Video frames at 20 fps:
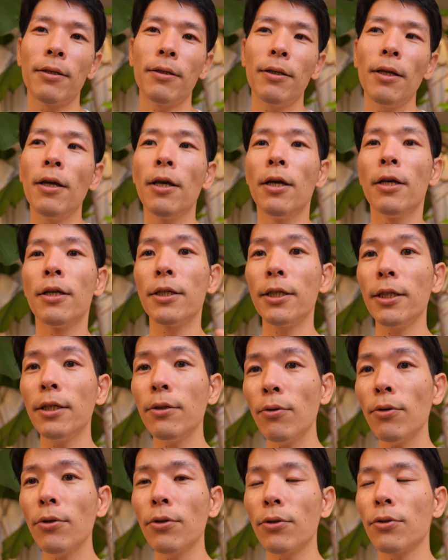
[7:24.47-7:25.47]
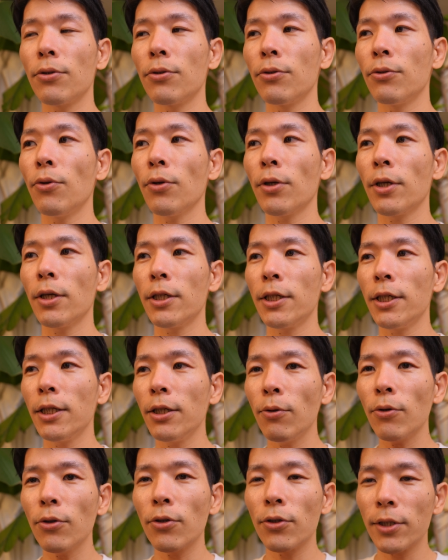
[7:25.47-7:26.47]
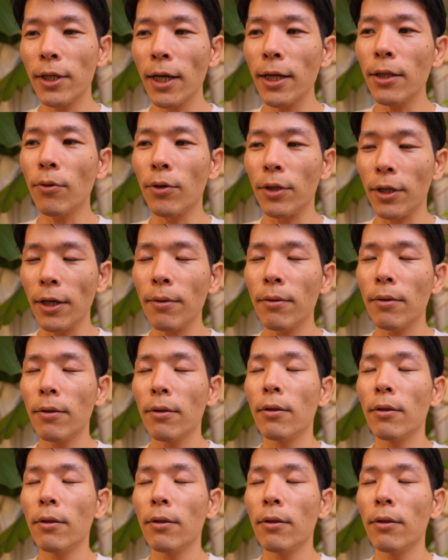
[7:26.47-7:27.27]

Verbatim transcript: で、深呼吸するとき、深呼吸した後にね、